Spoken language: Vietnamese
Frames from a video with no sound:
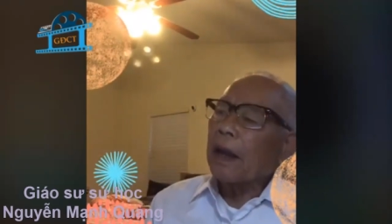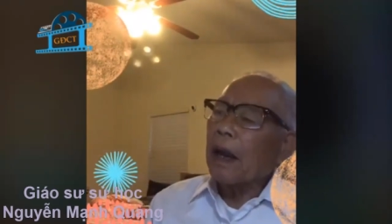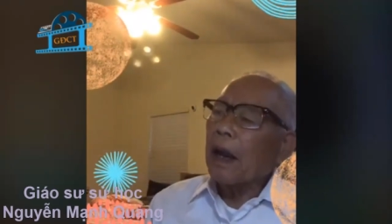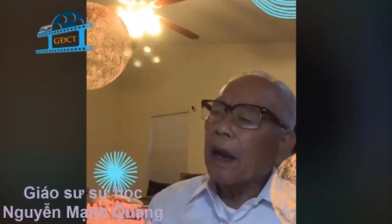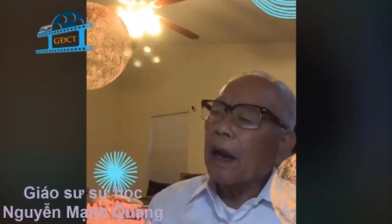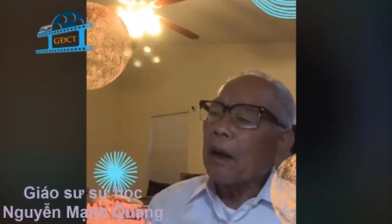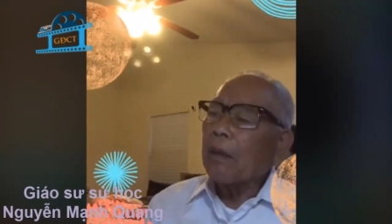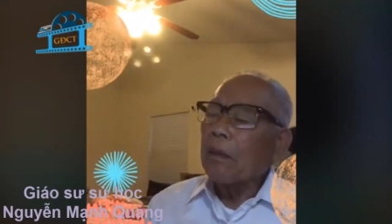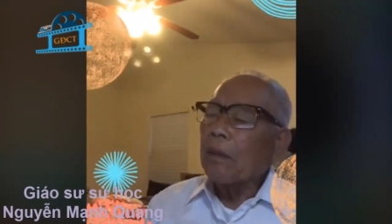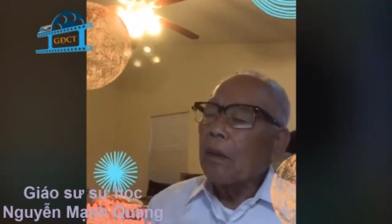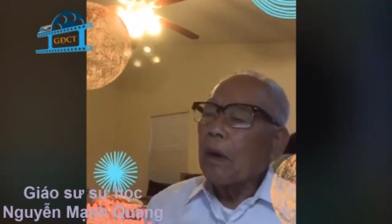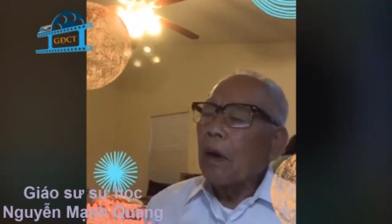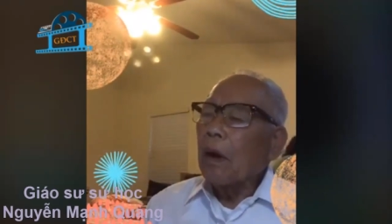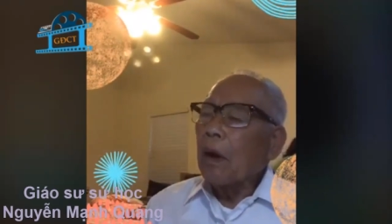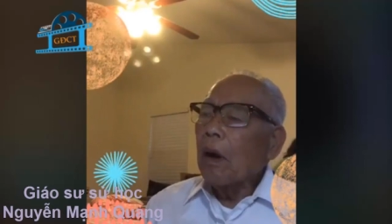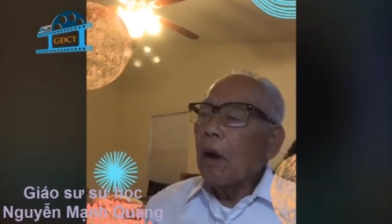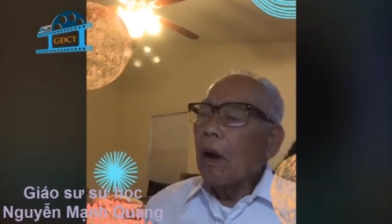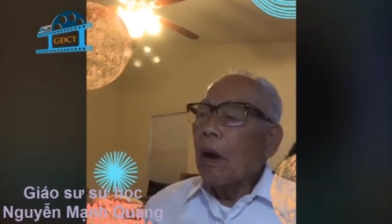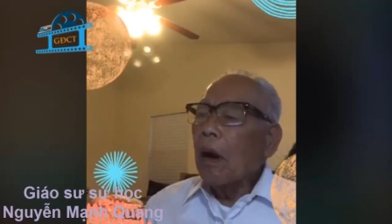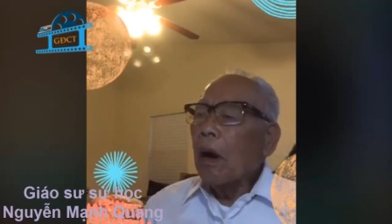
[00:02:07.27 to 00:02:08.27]
à,
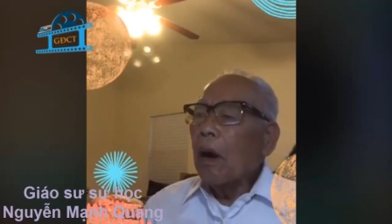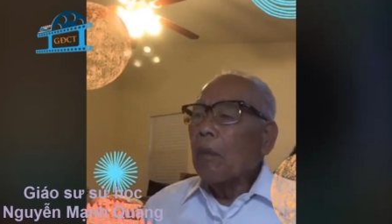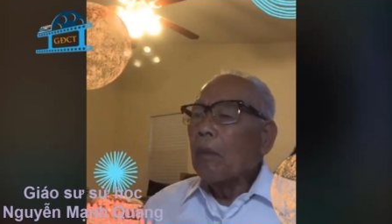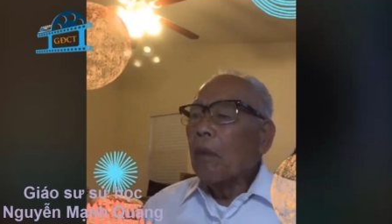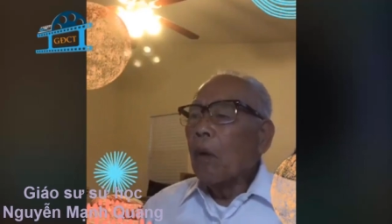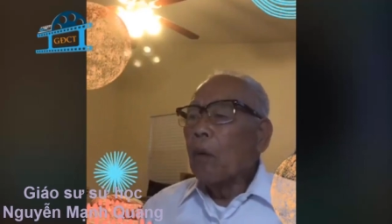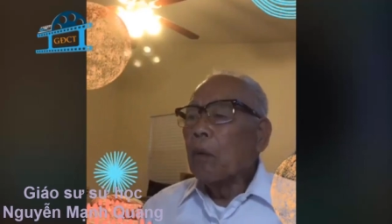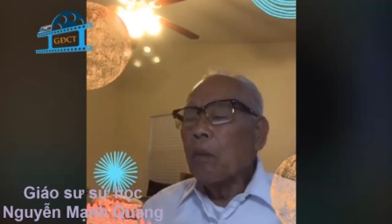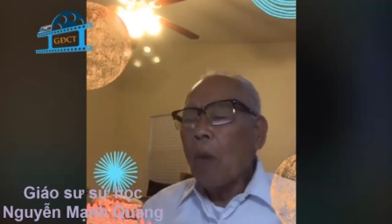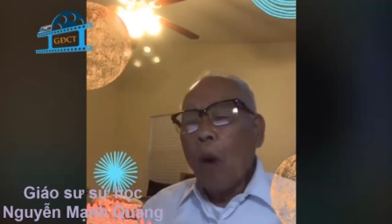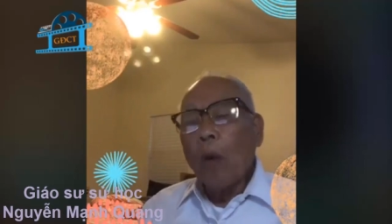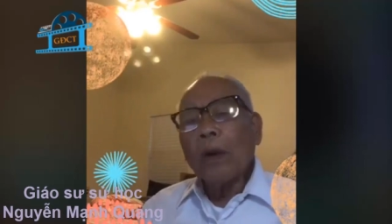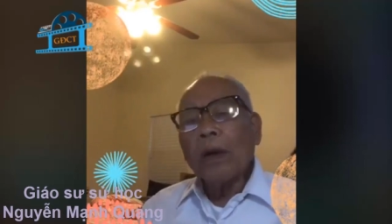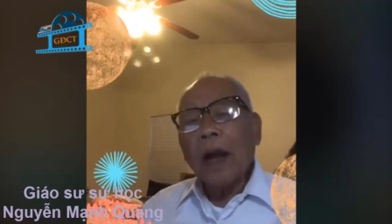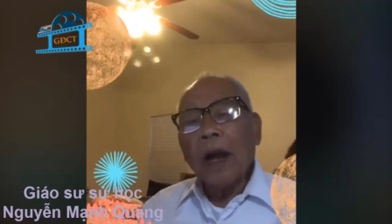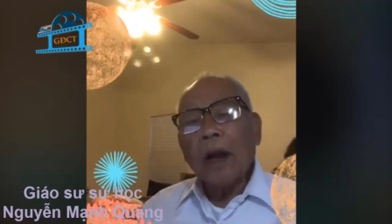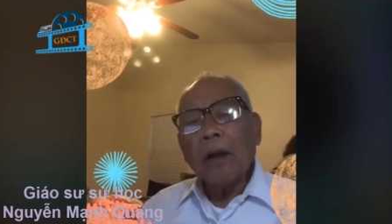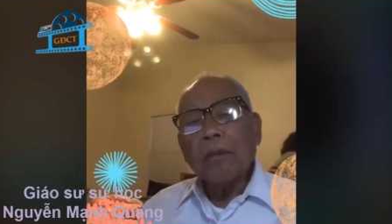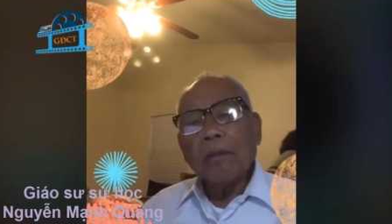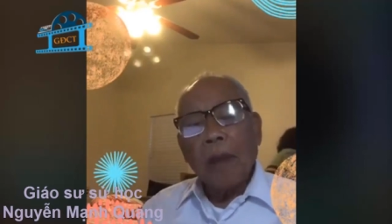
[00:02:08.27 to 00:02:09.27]
mùng bốn
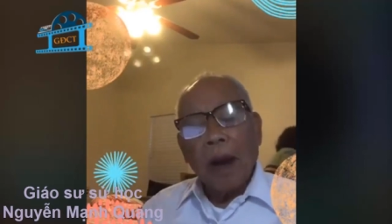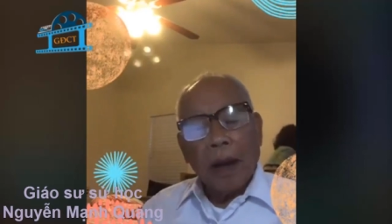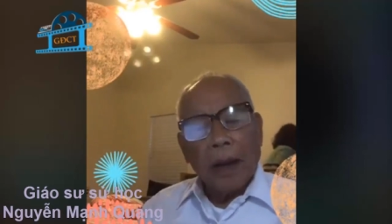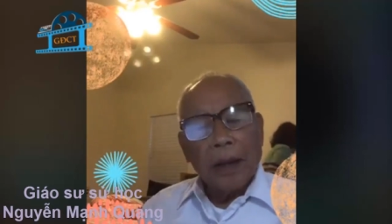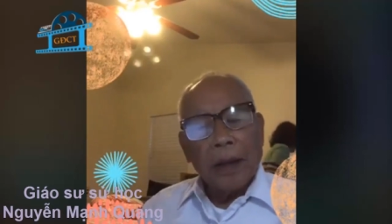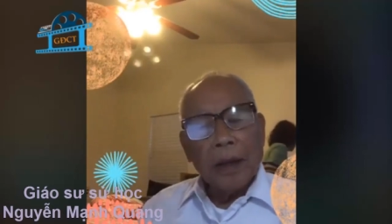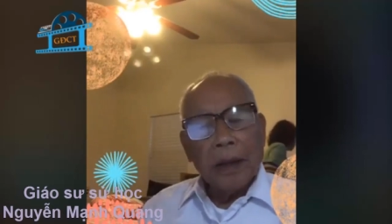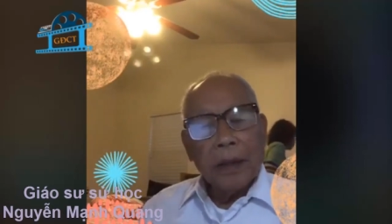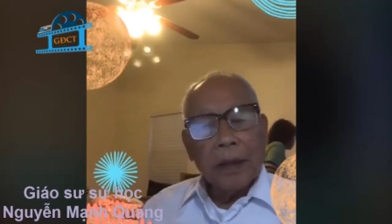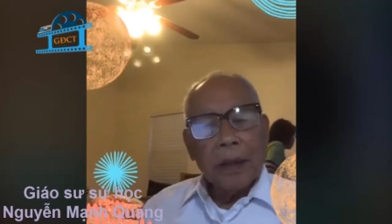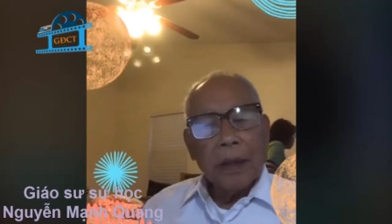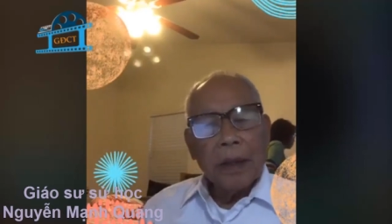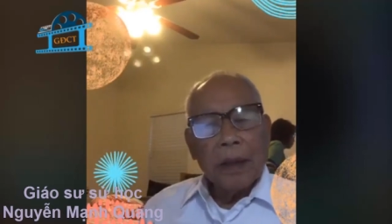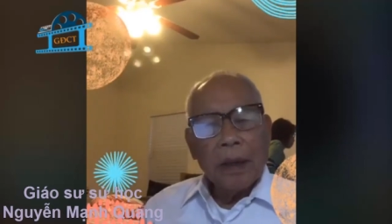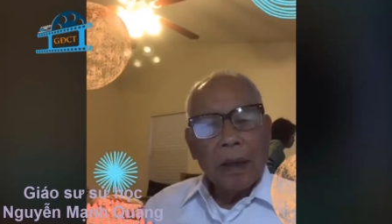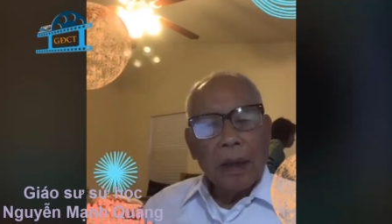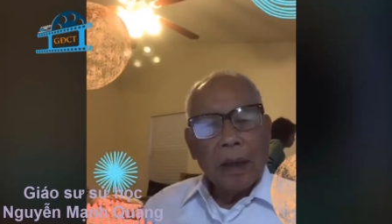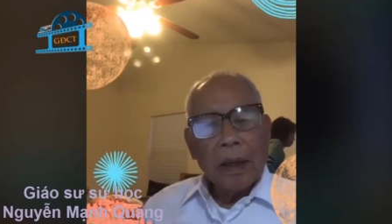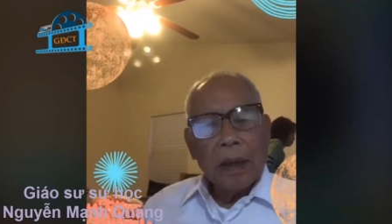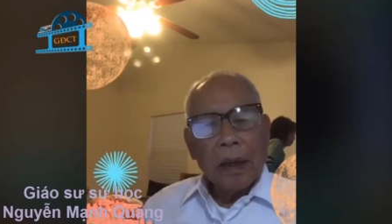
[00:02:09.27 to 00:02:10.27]
tháng bảy
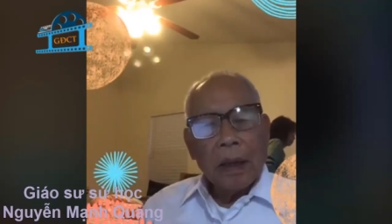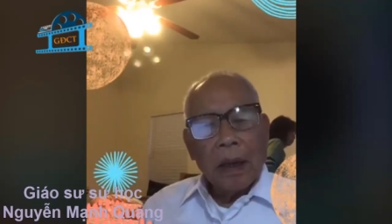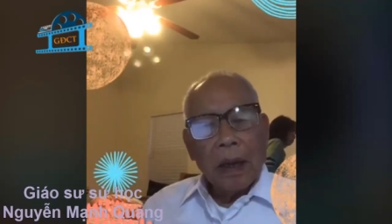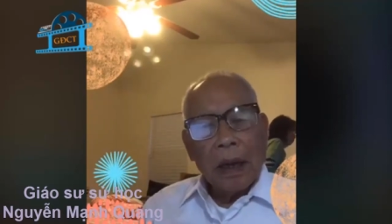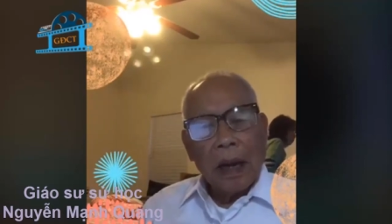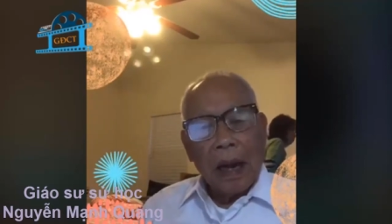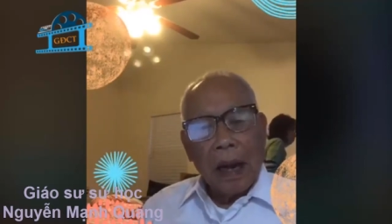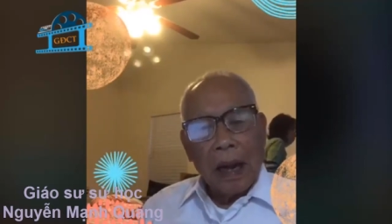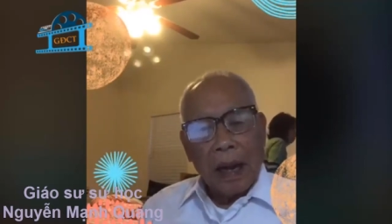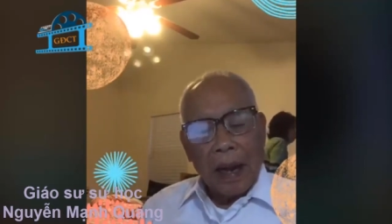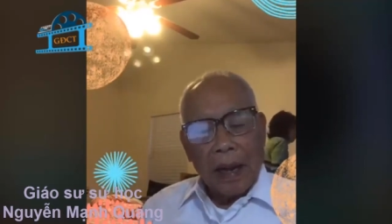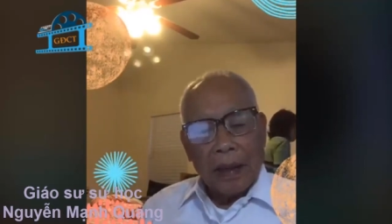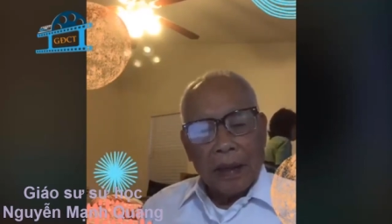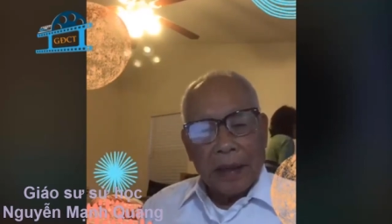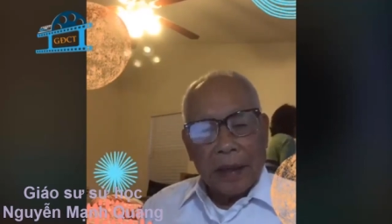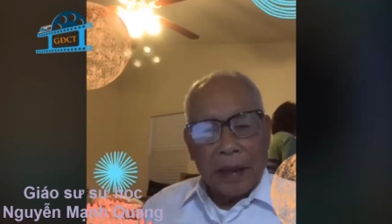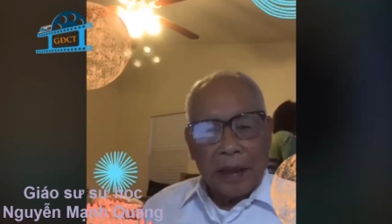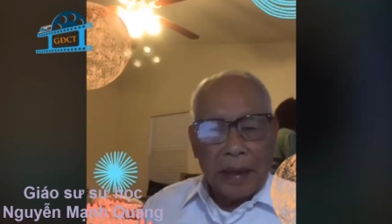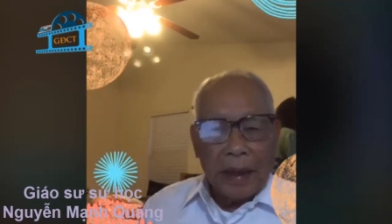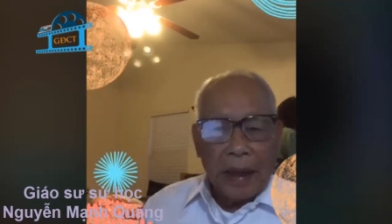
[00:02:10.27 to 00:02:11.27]
là ngày
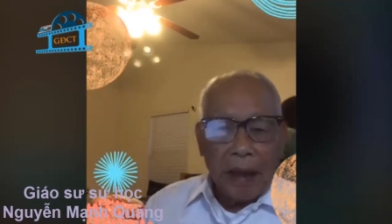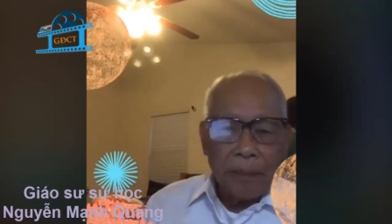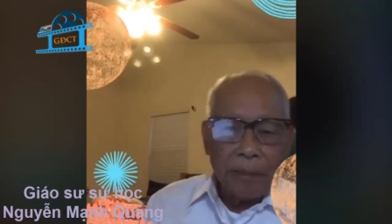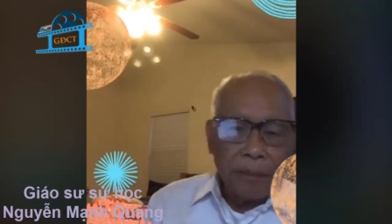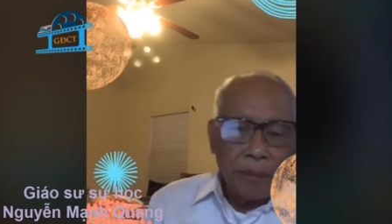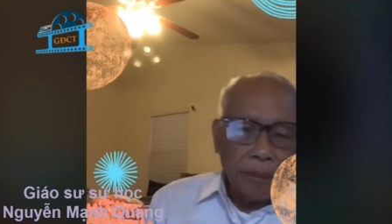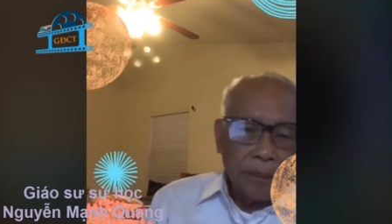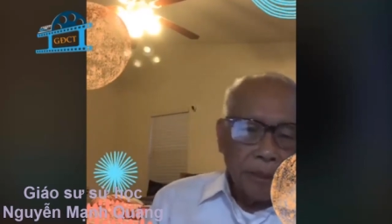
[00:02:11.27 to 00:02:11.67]
kỷ niệm